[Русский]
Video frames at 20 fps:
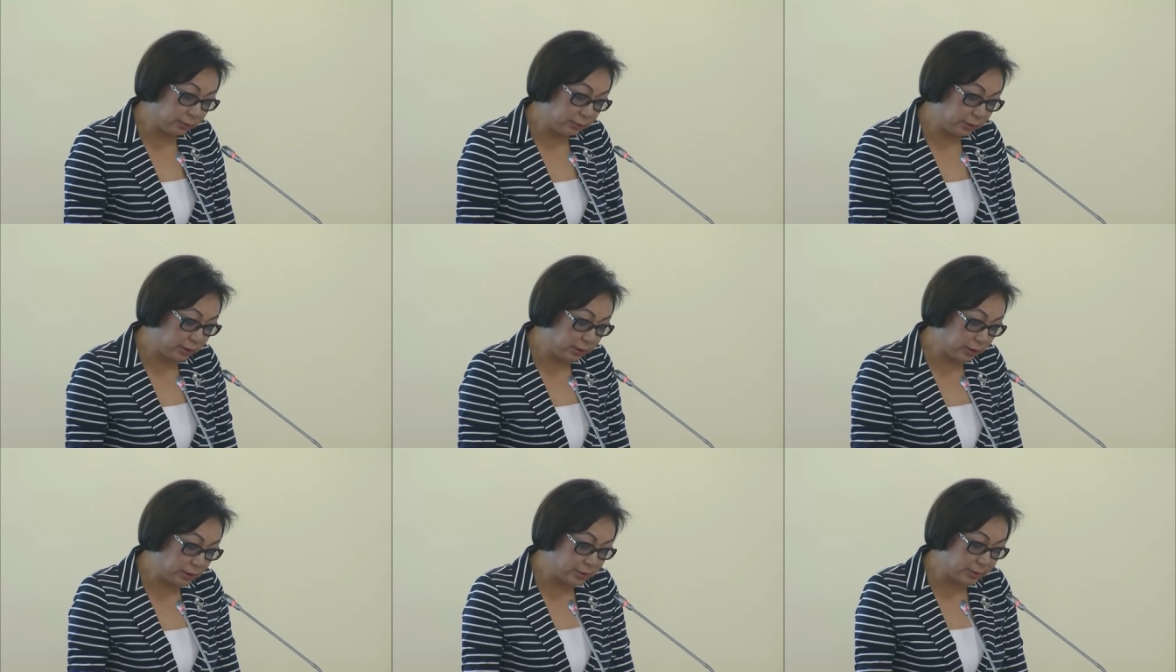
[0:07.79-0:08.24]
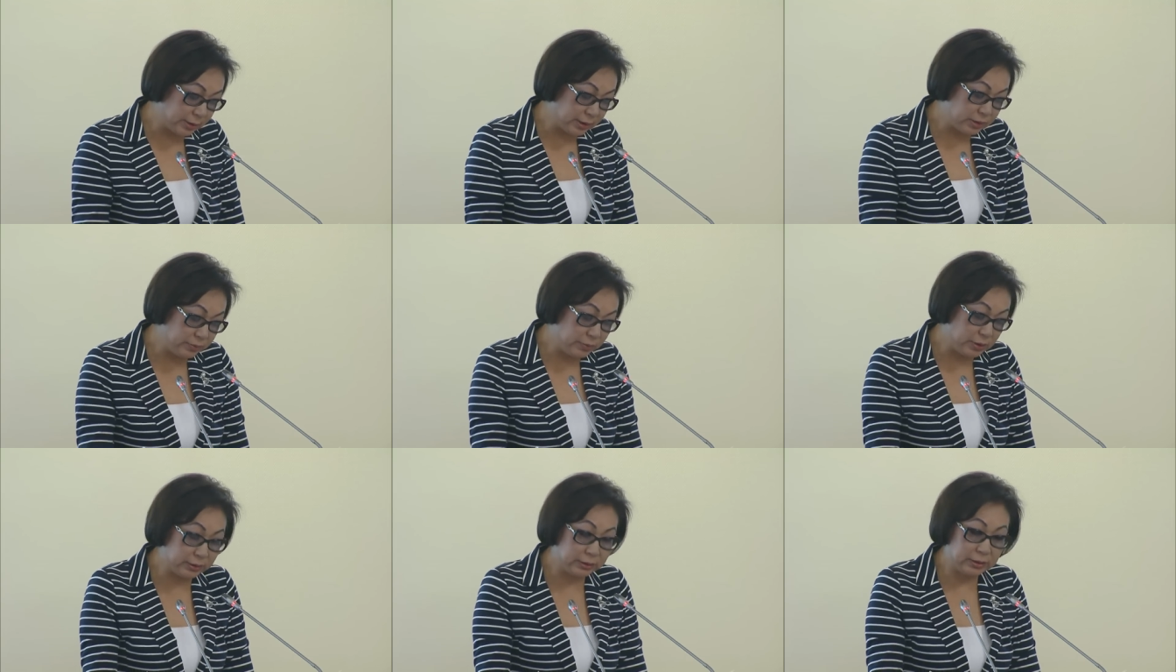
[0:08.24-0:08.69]
младенческой
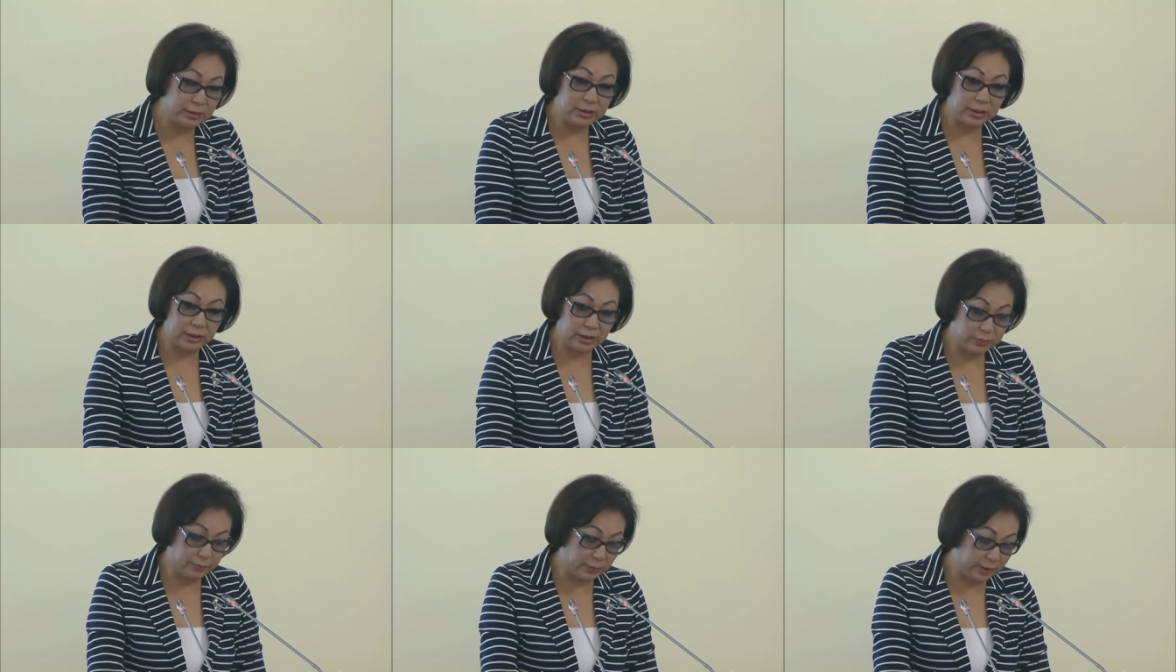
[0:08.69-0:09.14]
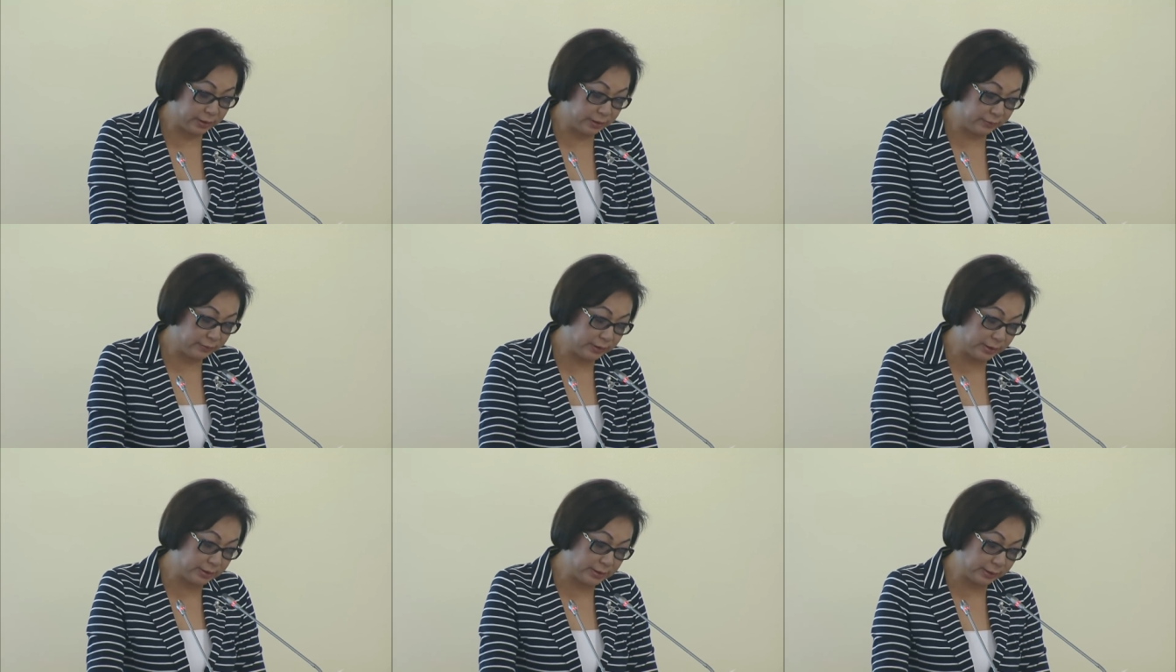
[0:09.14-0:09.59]
смертности
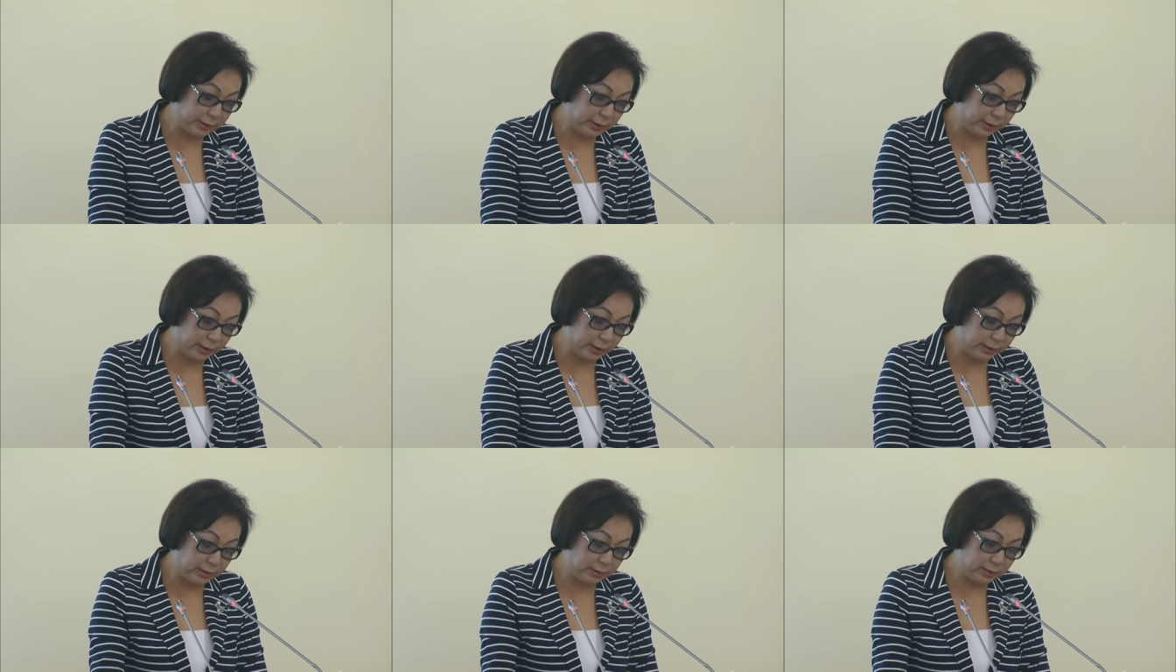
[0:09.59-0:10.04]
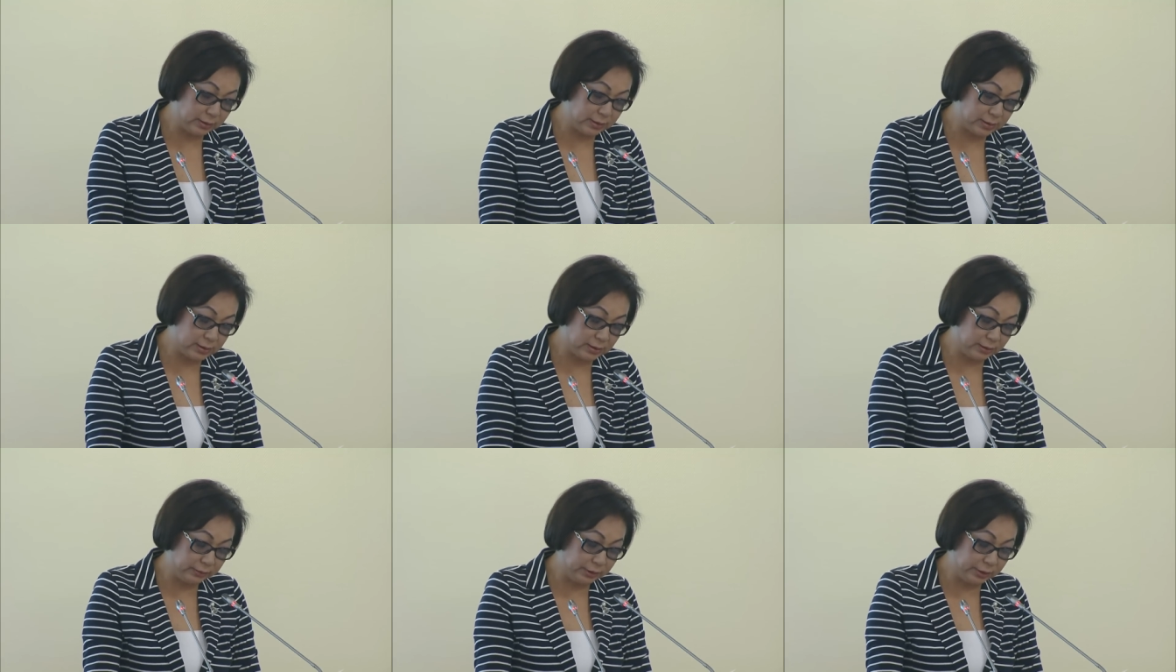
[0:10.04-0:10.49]
рассматривается как один из
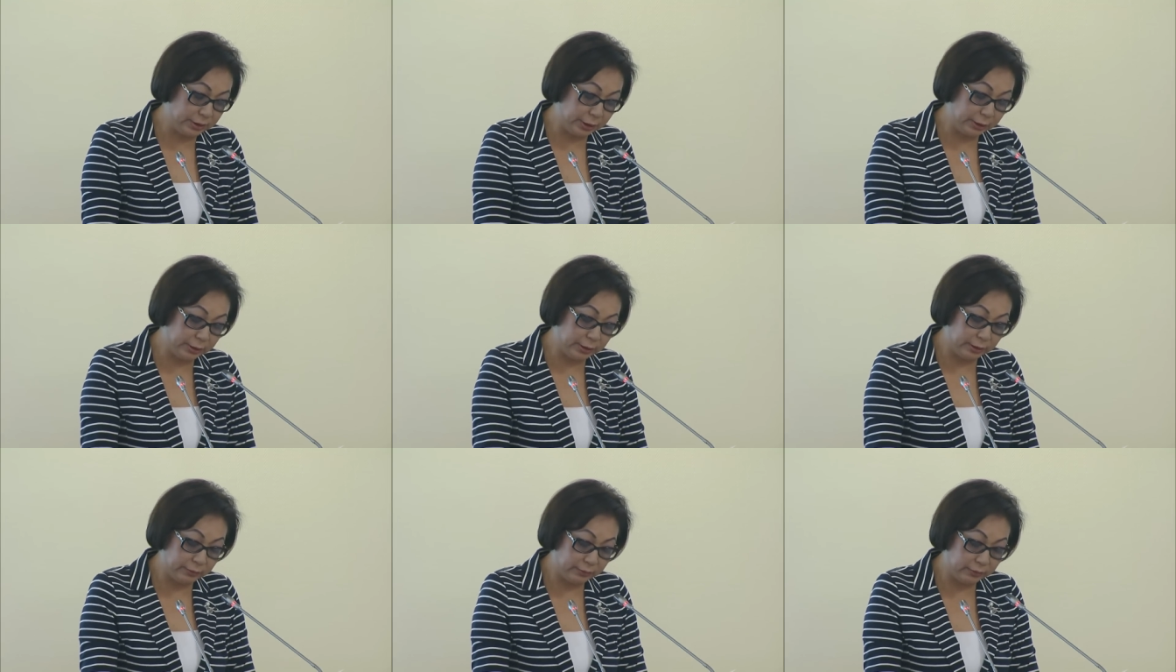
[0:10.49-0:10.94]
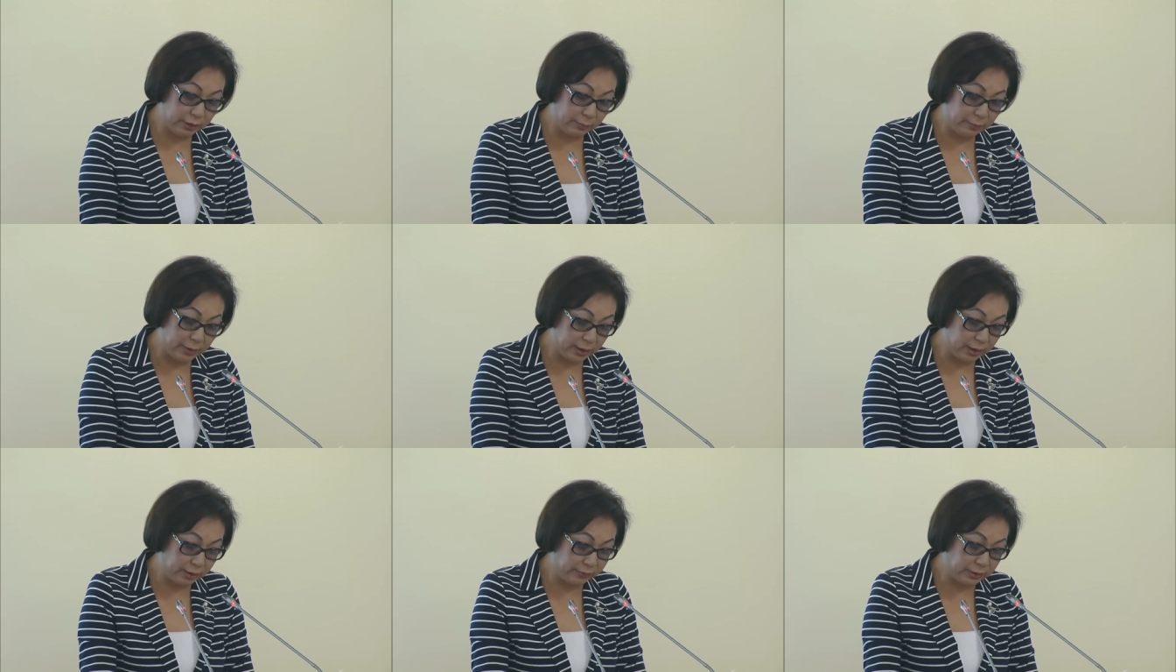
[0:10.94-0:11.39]
основных критериев
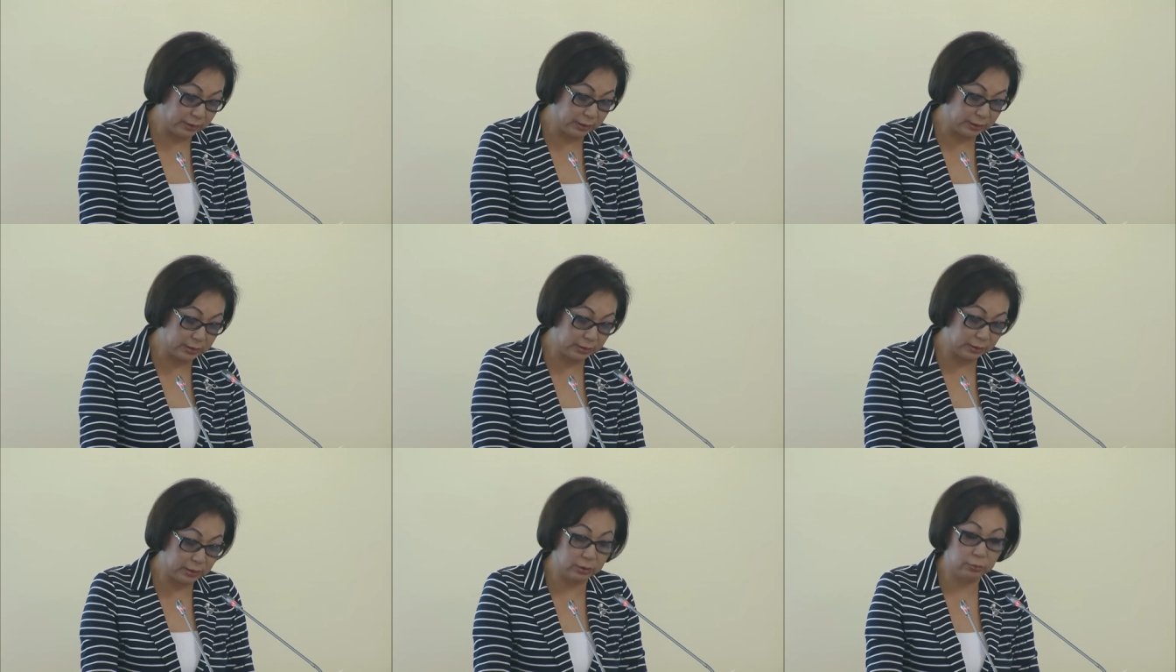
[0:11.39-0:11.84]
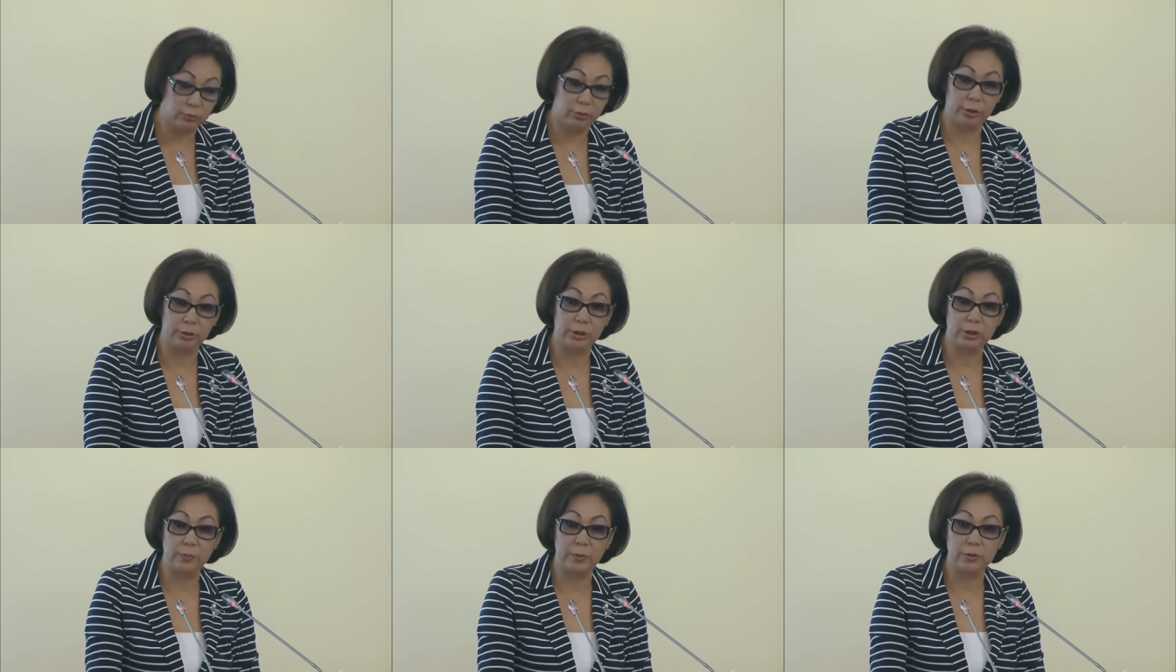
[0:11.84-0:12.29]
глобального индекса
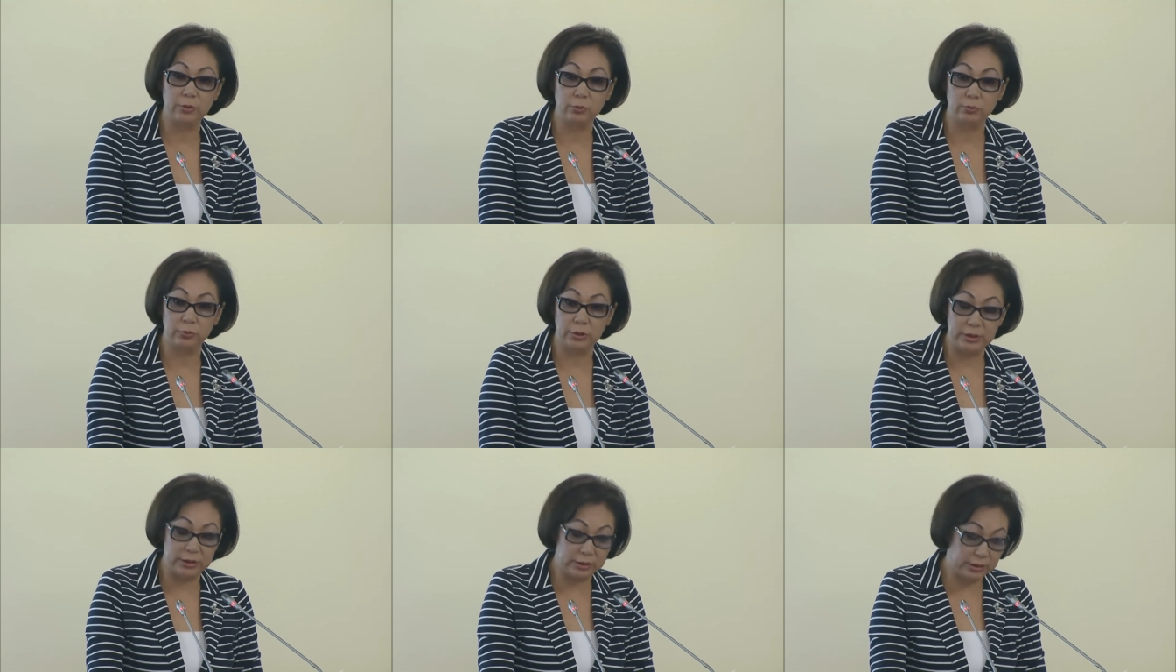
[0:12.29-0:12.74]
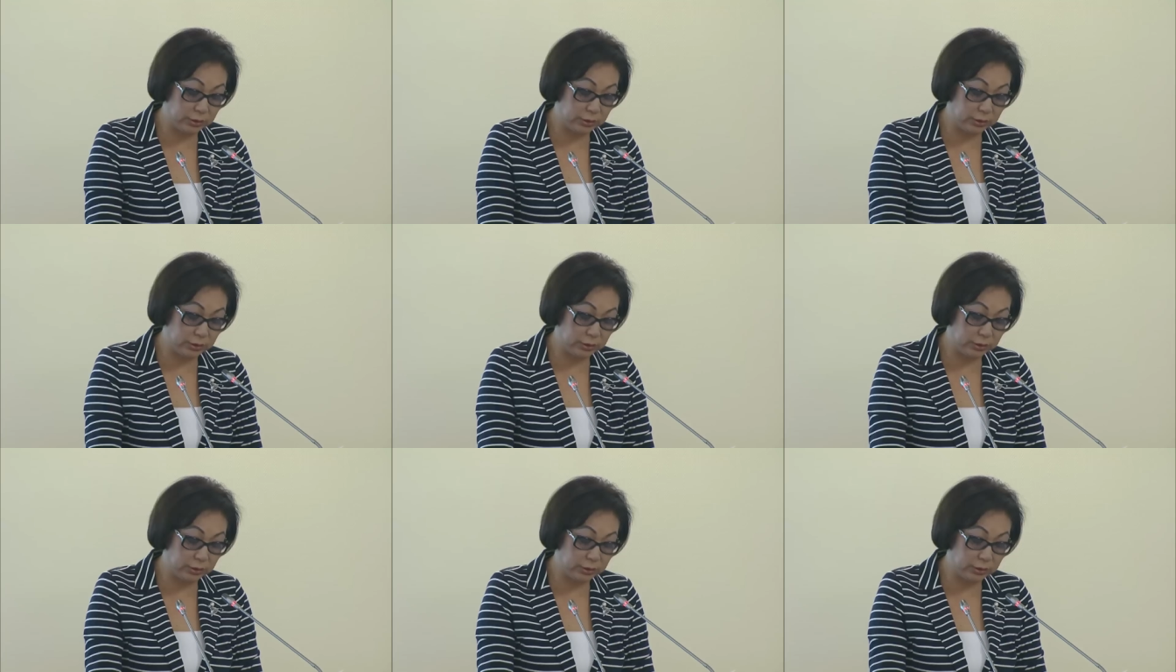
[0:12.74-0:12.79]
конкурентоспособности